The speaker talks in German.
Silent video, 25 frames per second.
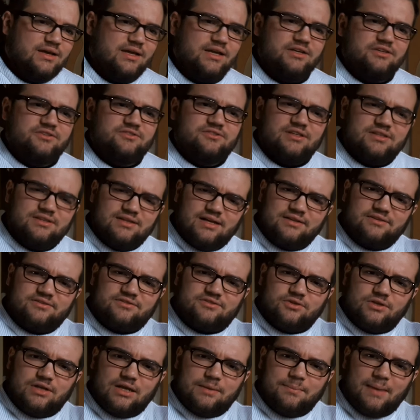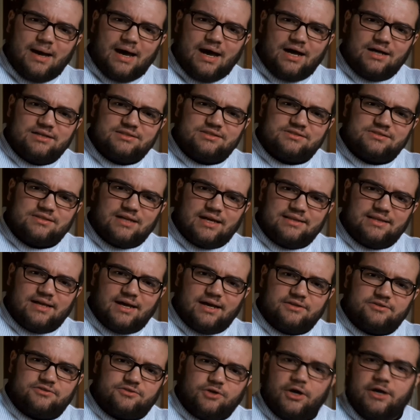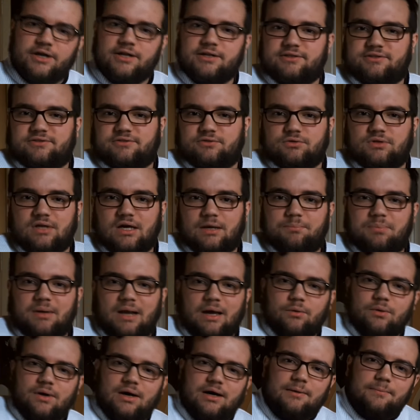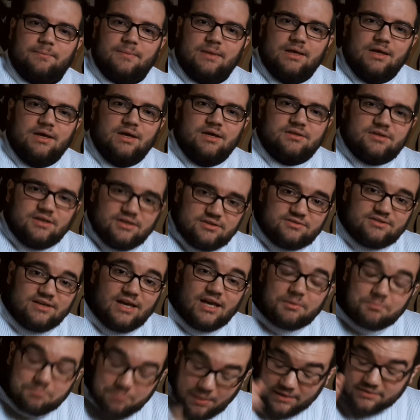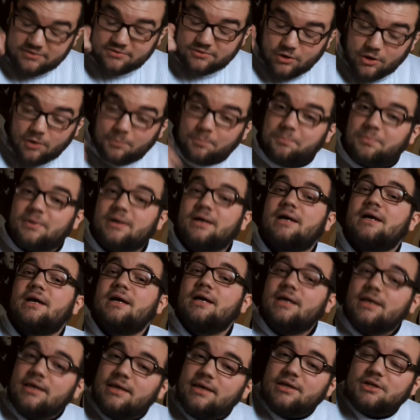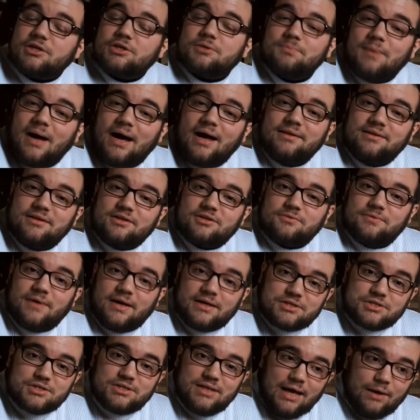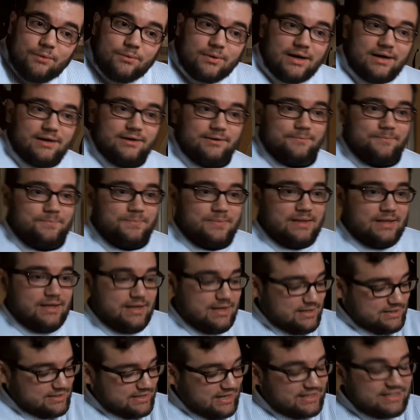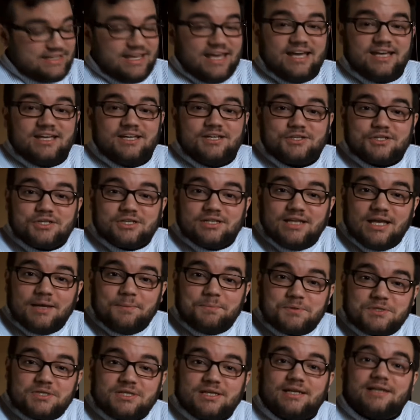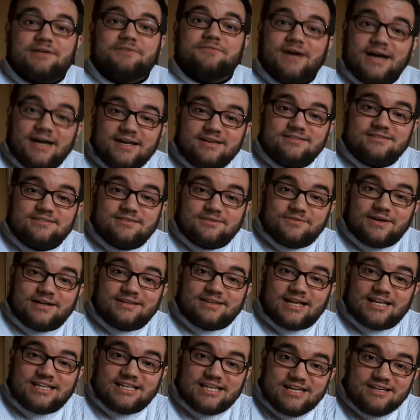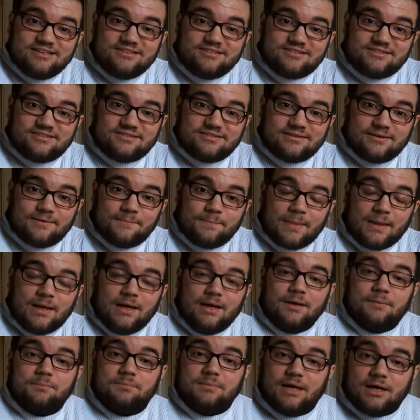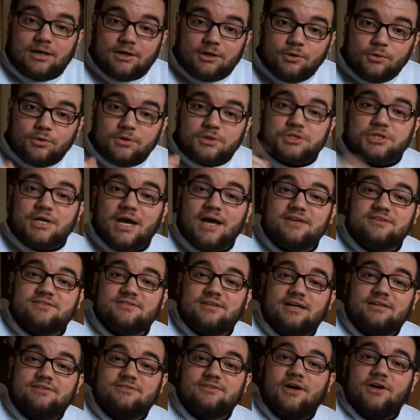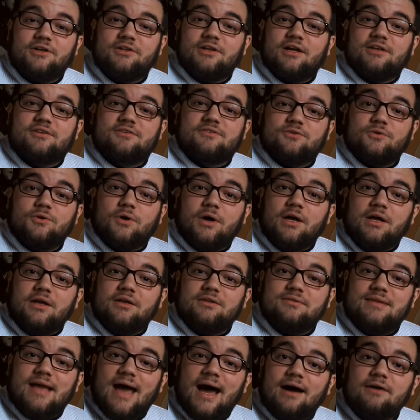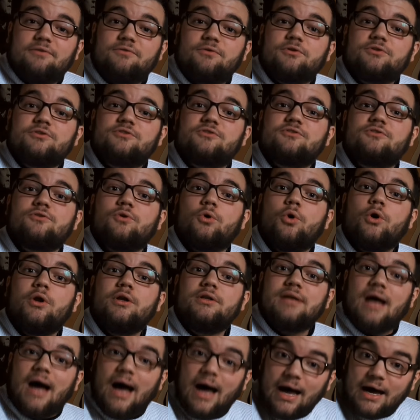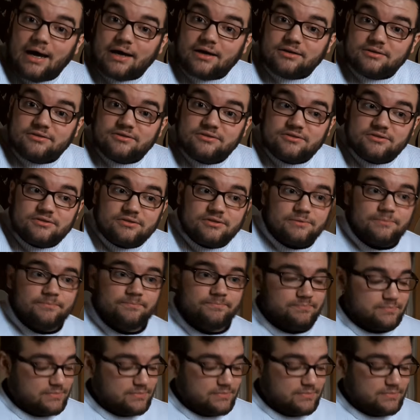Ich sind dann zu dem Arzt an der Säule zu der Blauer. Den sagt, pass op, ich mahn dich, weil schlauer. Dat Geckisch Knipschi, weißt du, was dat is? mir Klugscheißer, sondern zu Nervus ulnaris.